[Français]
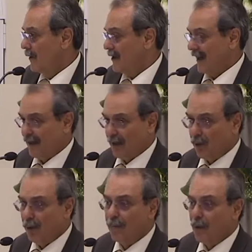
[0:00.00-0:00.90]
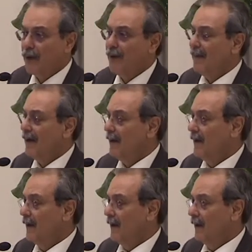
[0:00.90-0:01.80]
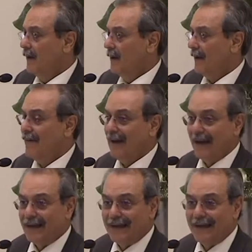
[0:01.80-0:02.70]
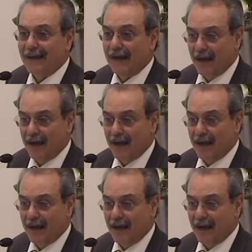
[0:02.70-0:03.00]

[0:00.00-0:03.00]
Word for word: et Dieu est ses œuvres. C'est des...